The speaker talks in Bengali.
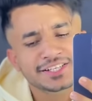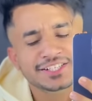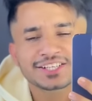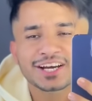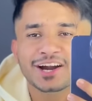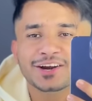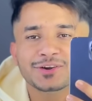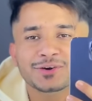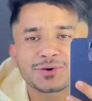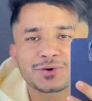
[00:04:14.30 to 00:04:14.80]

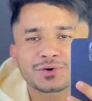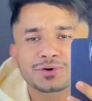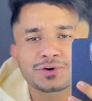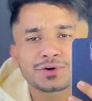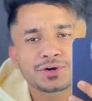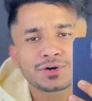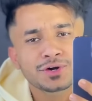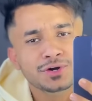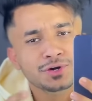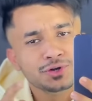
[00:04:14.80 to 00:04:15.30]
জানগো
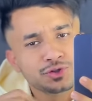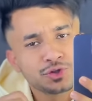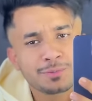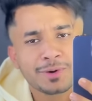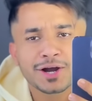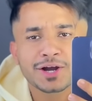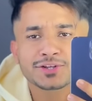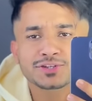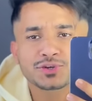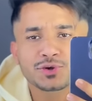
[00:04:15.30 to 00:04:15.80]
তোমাকে
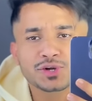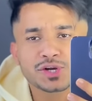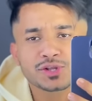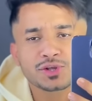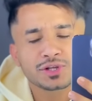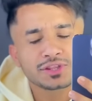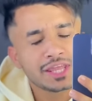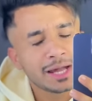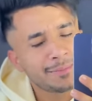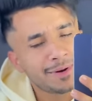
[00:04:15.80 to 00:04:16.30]
জড়িয়ে
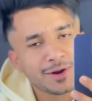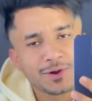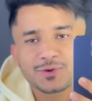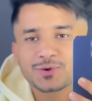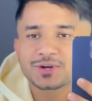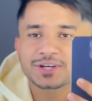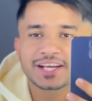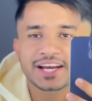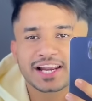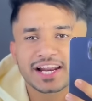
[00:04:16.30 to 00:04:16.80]
ধরতে আমার কোনো
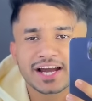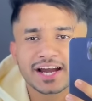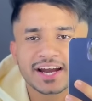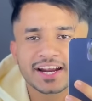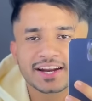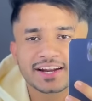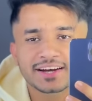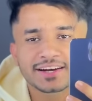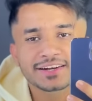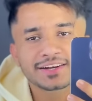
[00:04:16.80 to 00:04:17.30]
ডে লাগে না
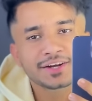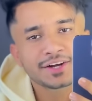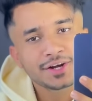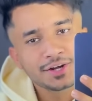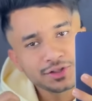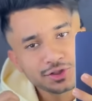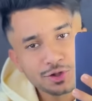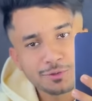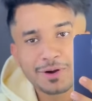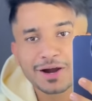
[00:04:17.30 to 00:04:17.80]

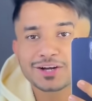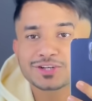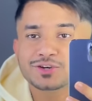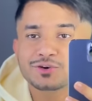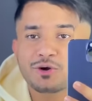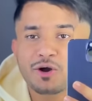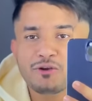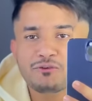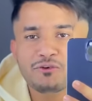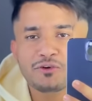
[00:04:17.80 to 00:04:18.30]
তোমাকে যে
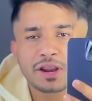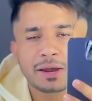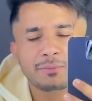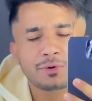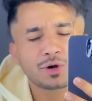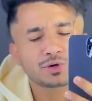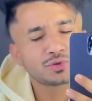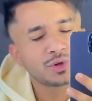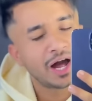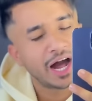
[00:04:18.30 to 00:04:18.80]
কল্পনা আমি
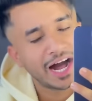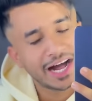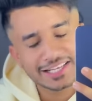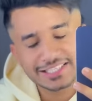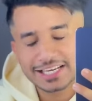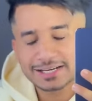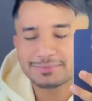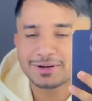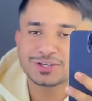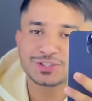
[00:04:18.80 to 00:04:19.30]
কত
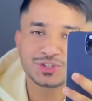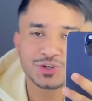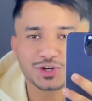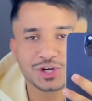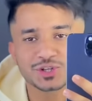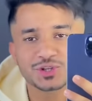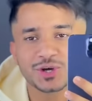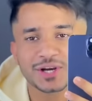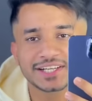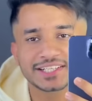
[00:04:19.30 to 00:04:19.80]
হাজারবার জড়িয়ে
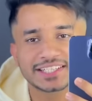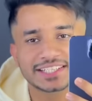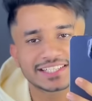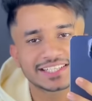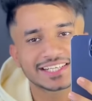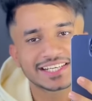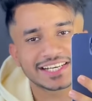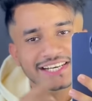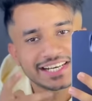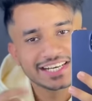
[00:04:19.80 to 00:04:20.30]
ধরছি
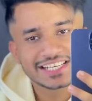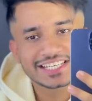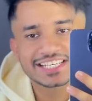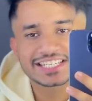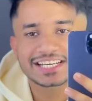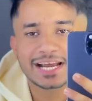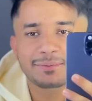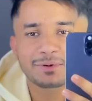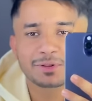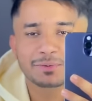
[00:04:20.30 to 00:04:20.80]
সেটা
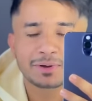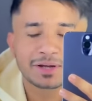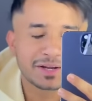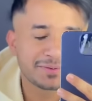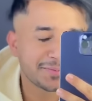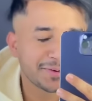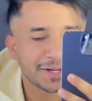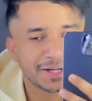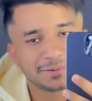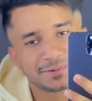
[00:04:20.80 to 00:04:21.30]
আমি তোমাকে কখনো
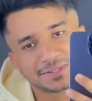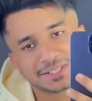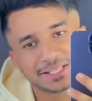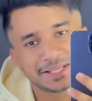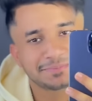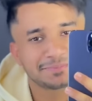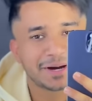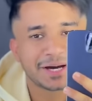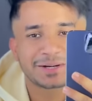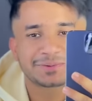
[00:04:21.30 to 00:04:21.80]
বলে
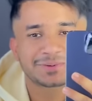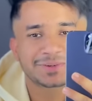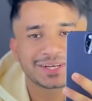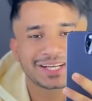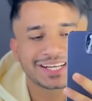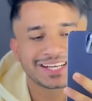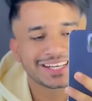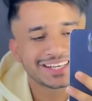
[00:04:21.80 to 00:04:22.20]
বোঝাতে পারবো না